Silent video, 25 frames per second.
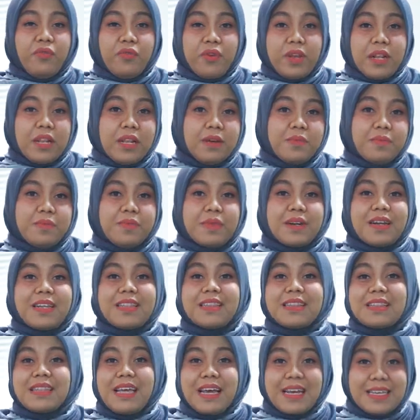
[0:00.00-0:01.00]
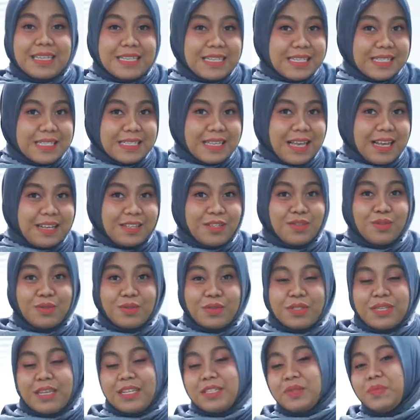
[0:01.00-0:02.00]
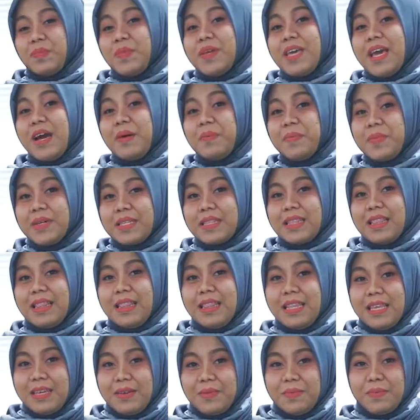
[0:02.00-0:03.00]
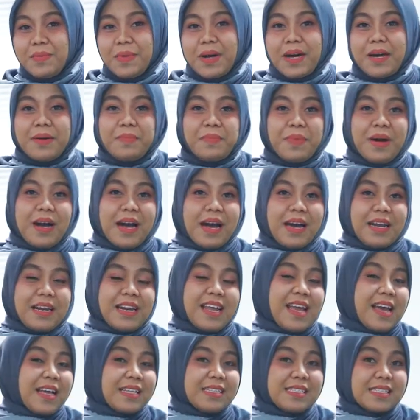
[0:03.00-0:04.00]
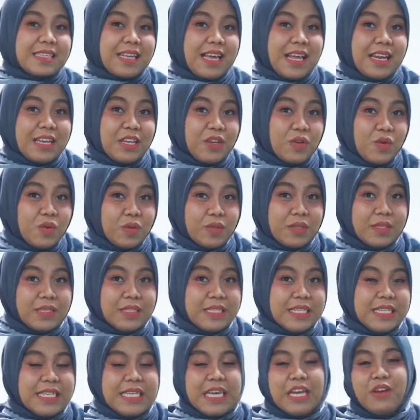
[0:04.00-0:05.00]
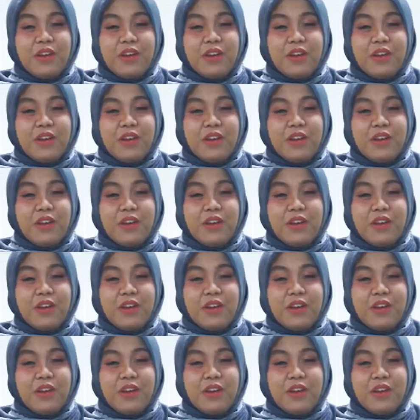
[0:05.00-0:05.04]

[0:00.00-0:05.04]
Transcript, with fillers: film rentang kisah sukses menyabet lima penghargaan sekaligus di